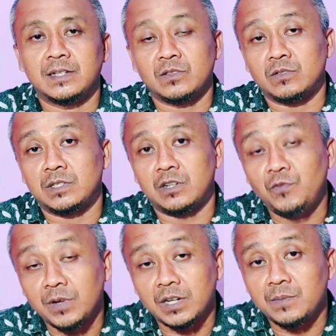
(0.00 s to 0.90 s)
atau take
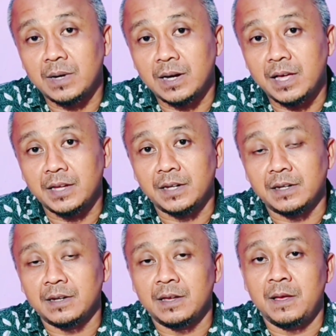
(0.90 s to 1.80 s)
over ke bank
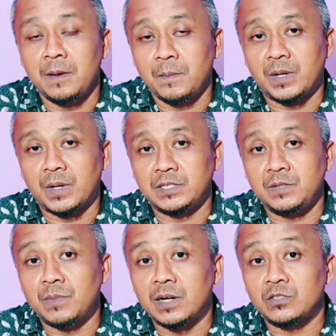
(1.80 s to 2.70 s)
lain,
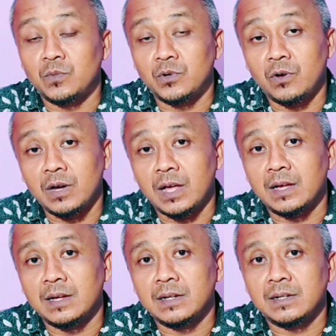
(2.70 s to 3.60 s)
pasti bank itu
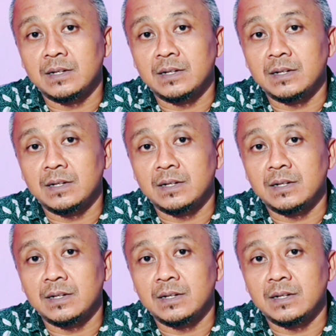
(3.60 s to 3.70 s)
menolak